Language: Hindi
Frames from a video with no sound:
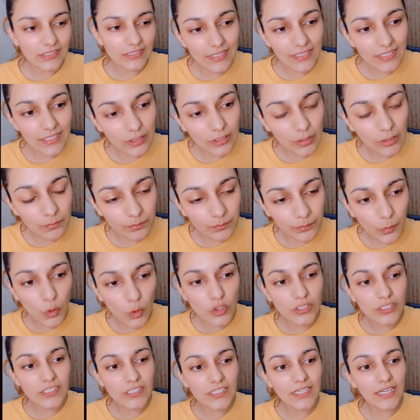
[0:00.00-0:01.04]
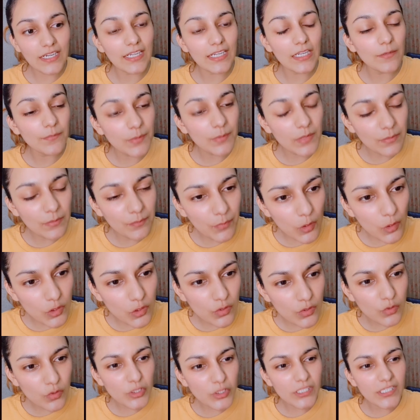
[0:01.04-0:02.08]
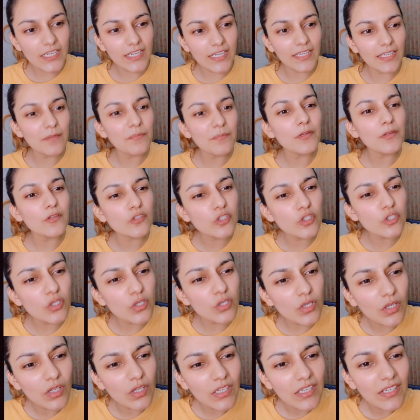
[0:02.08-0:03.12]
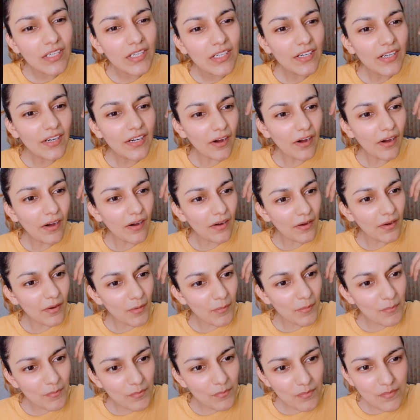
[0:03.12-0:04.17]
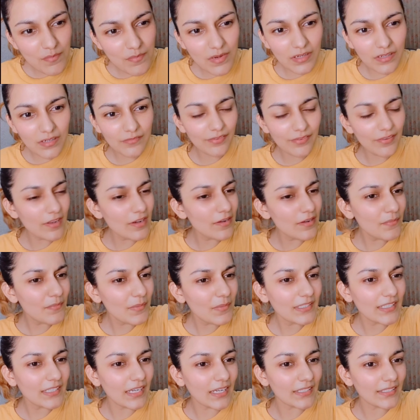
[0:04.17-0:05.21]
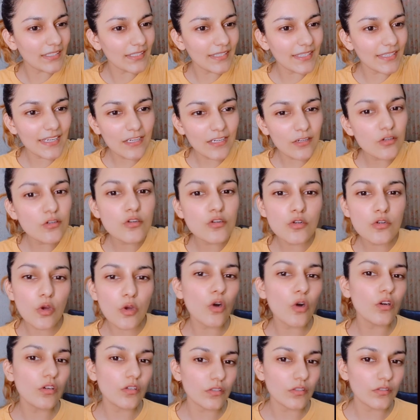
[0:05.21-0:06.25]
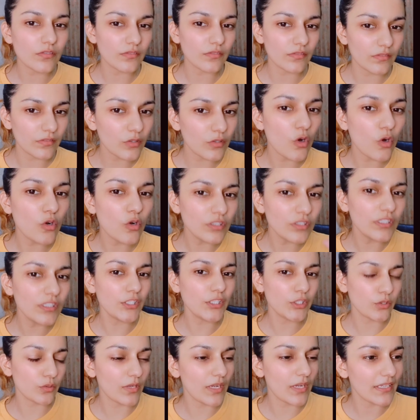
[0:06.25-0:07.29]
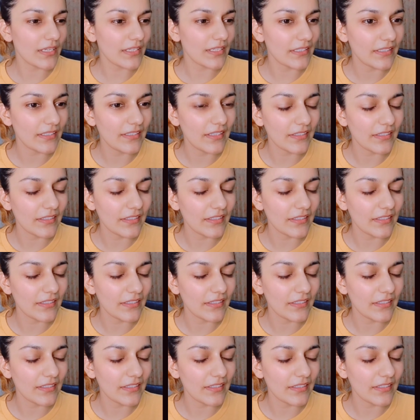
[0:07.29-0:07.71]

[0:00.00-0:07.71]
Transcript: किसी ने कंपोज किया है फिर प्रोड्यूस किया है फिर उसको आम, um, फिल्म में डाला गया है और लोग लोगों ने सुना है ये